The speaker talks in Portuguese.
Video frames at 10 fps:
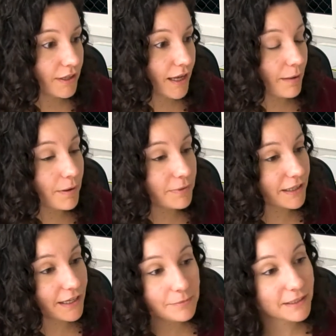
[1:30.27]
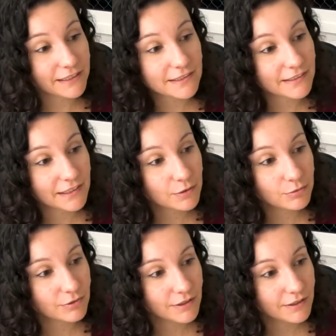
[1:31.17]
A
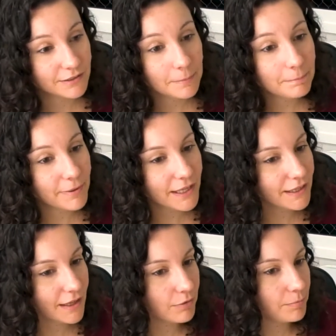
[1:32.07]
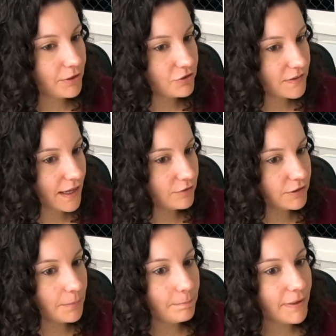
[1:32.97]
alimentação também é um aprendizado,
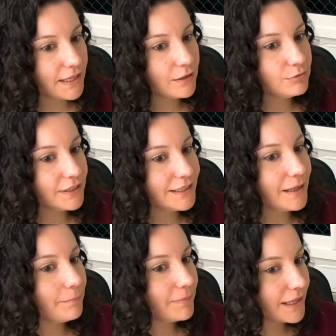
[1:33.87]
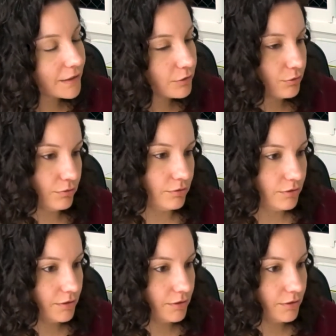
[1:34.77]
também é um treinamento.